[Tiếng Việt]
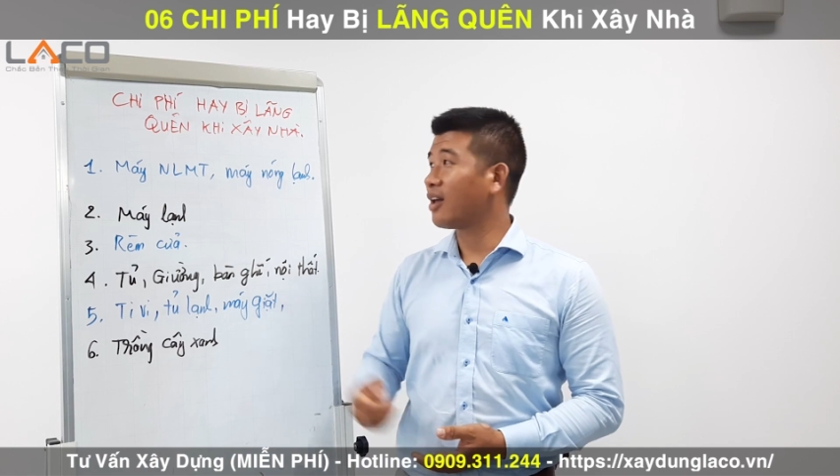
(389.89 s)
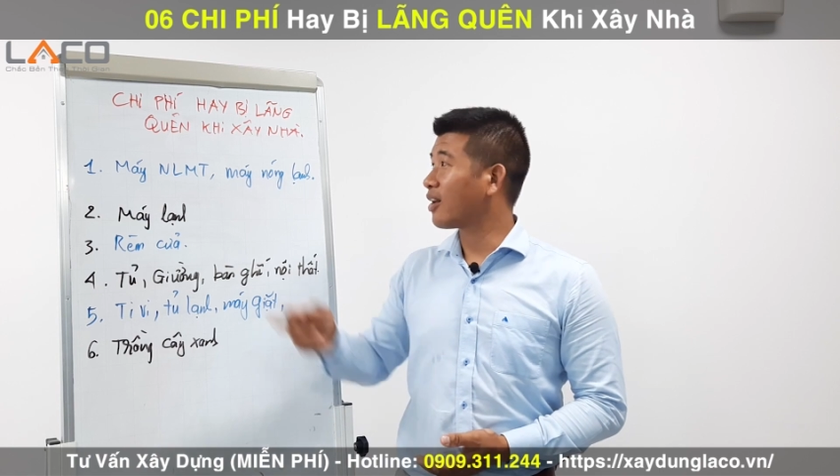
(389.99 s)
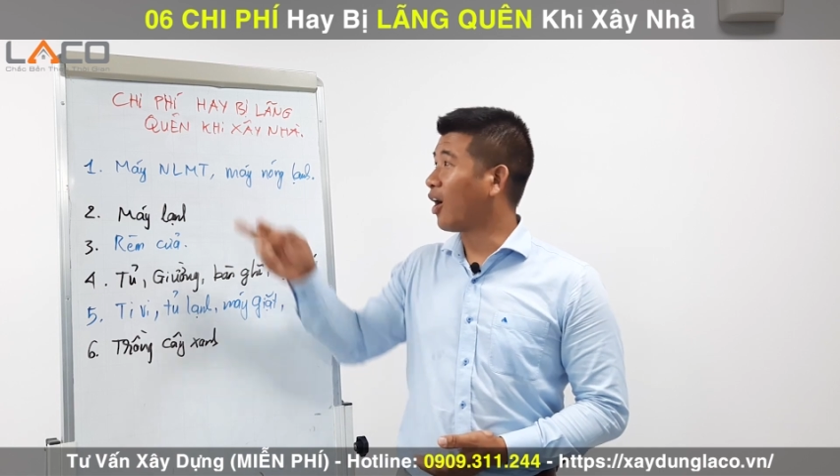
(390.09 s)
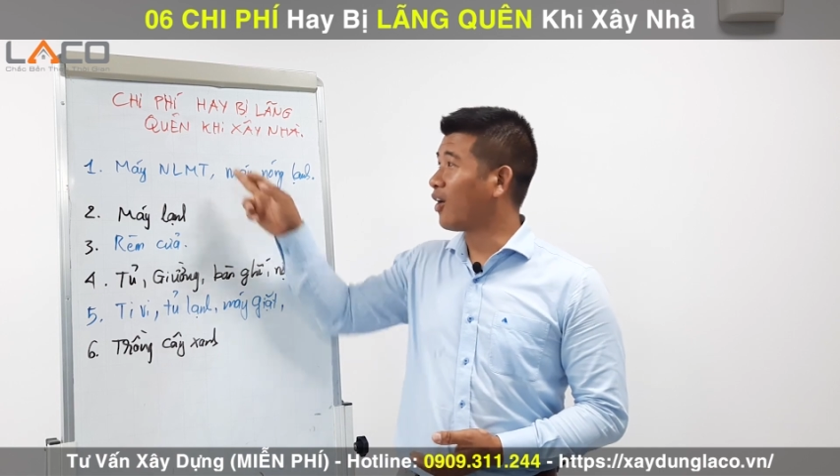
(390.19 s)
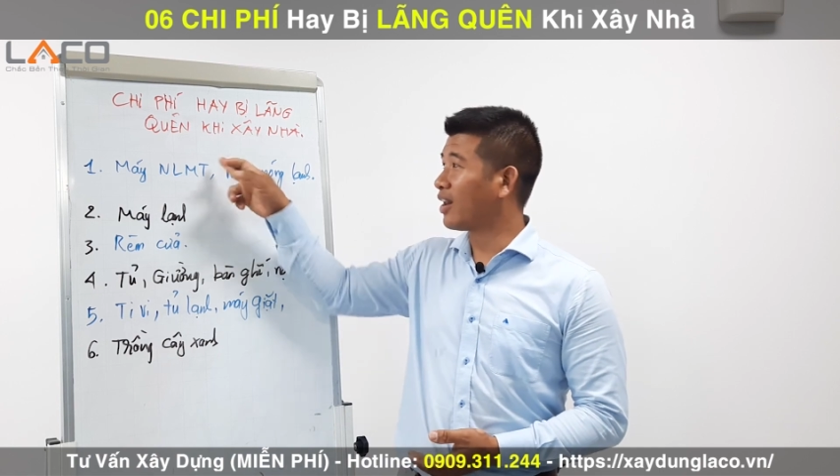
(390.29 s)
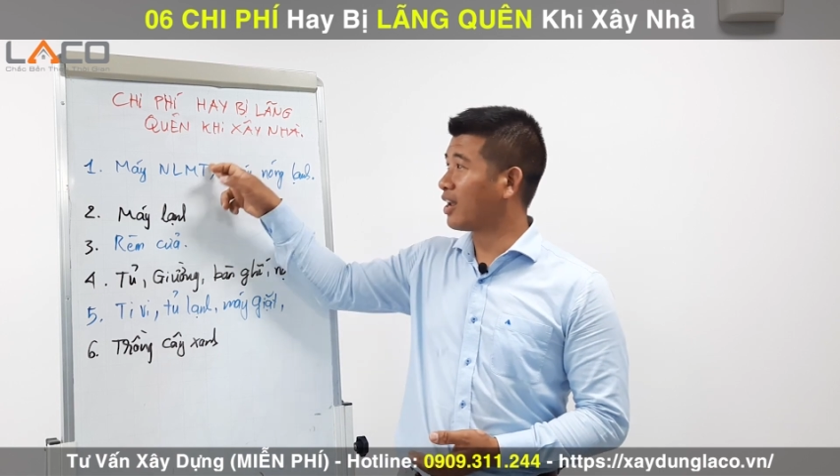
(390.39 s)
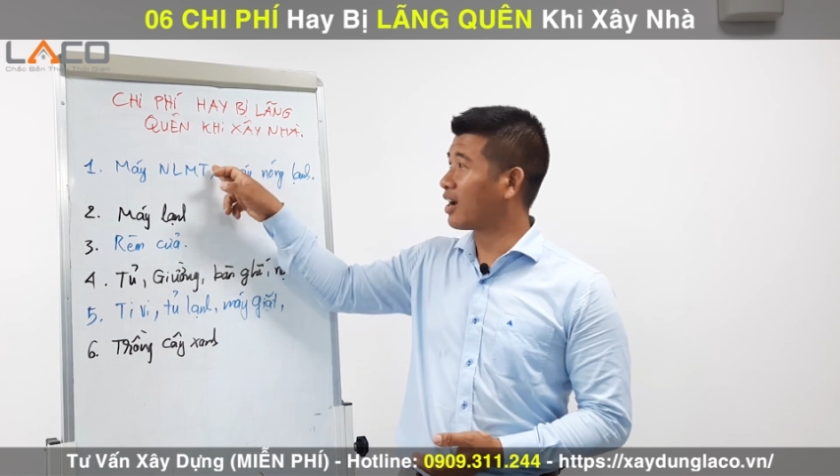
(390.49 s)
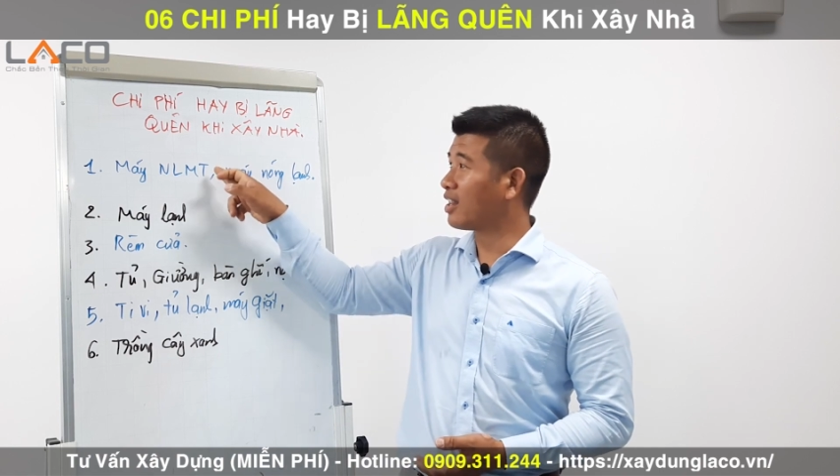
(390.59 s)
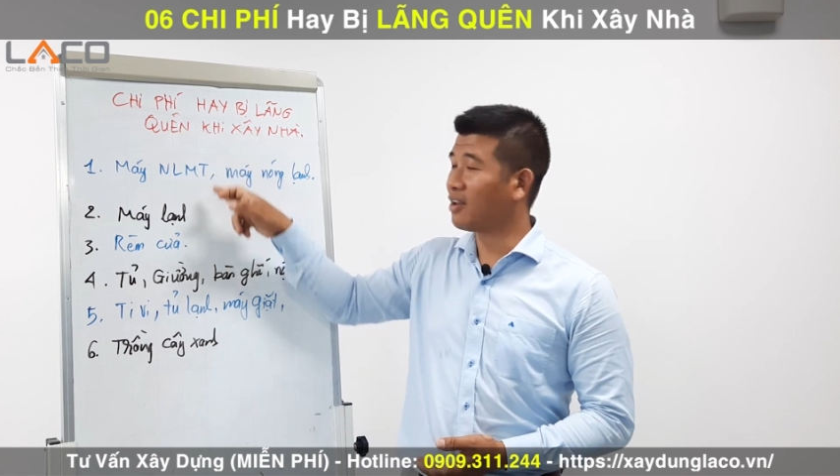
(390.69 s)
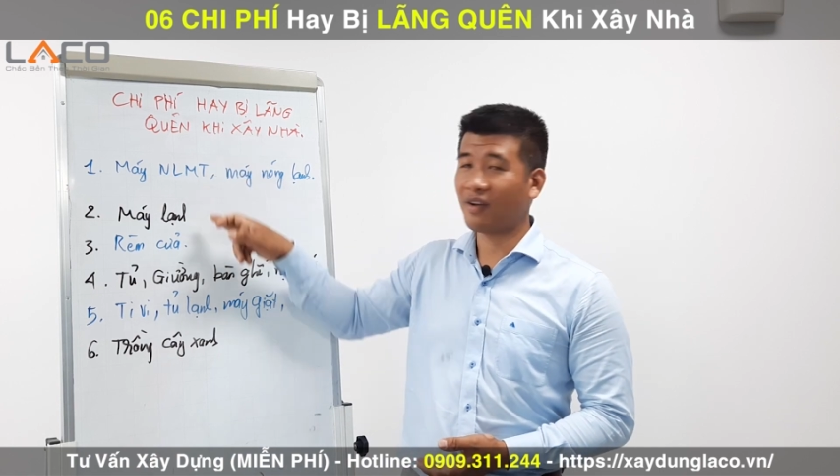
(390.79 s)
đó là những
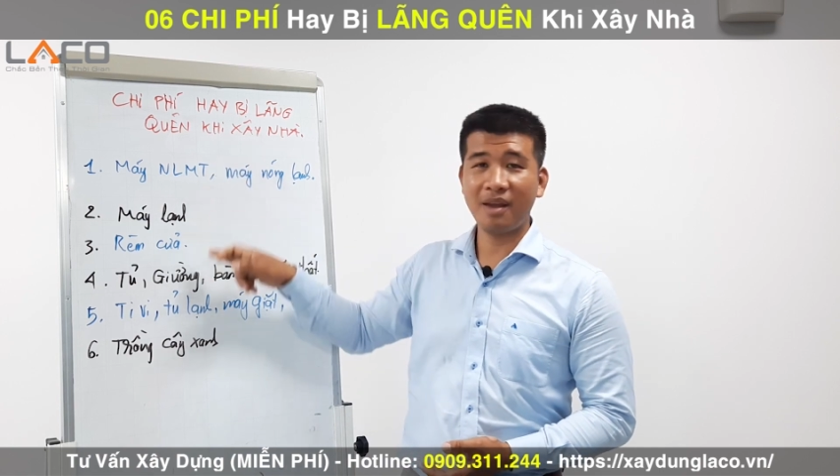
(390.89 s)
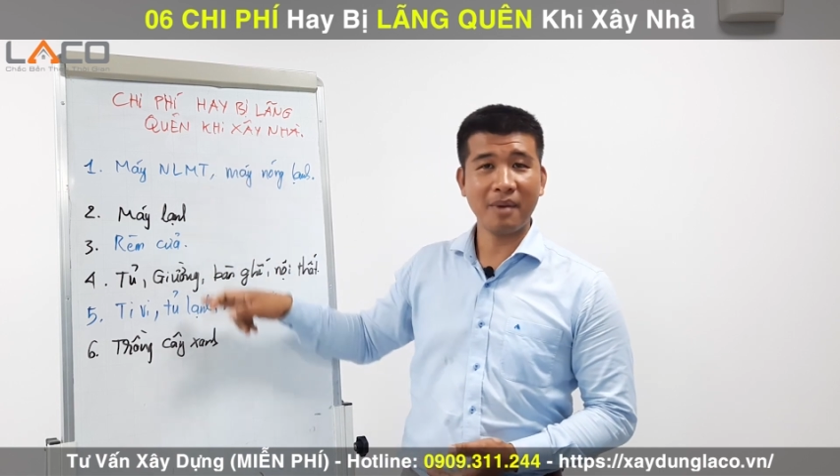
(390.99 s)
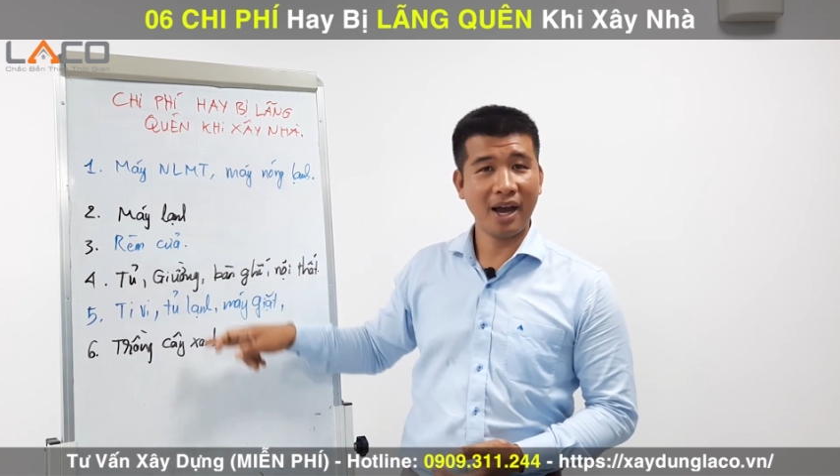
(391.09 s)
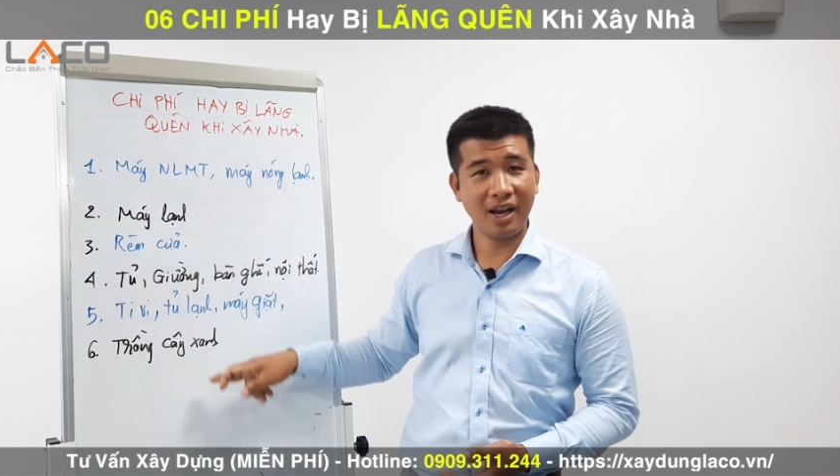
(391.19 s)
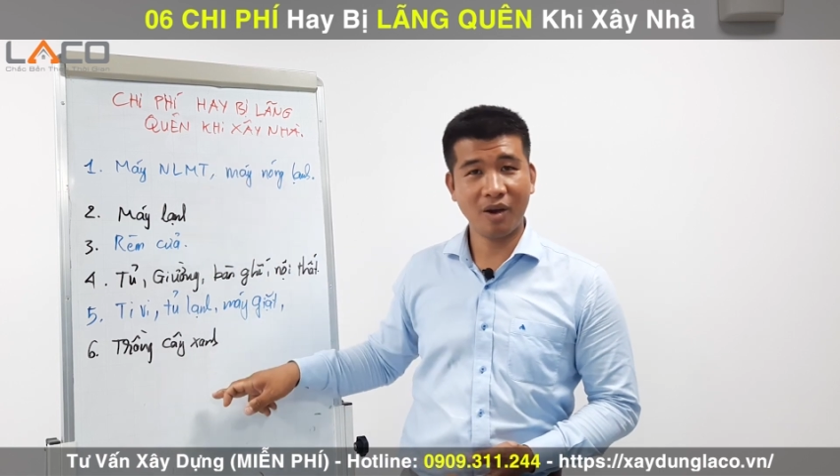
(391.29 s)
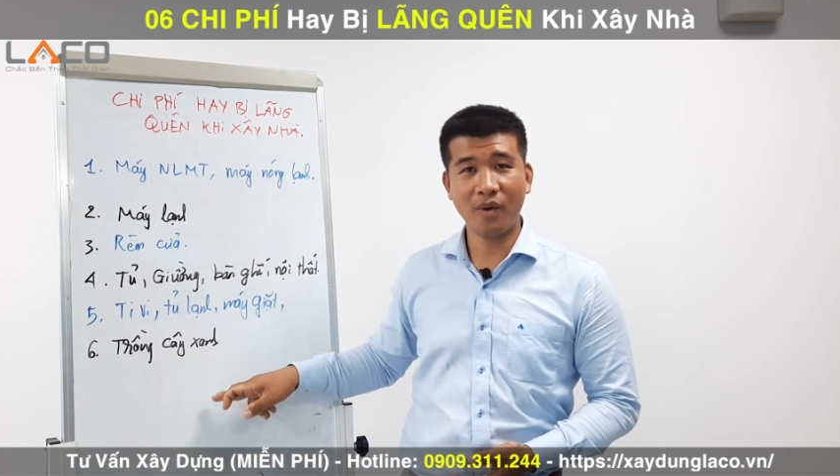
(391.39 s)
cái chi phí mà hay lãng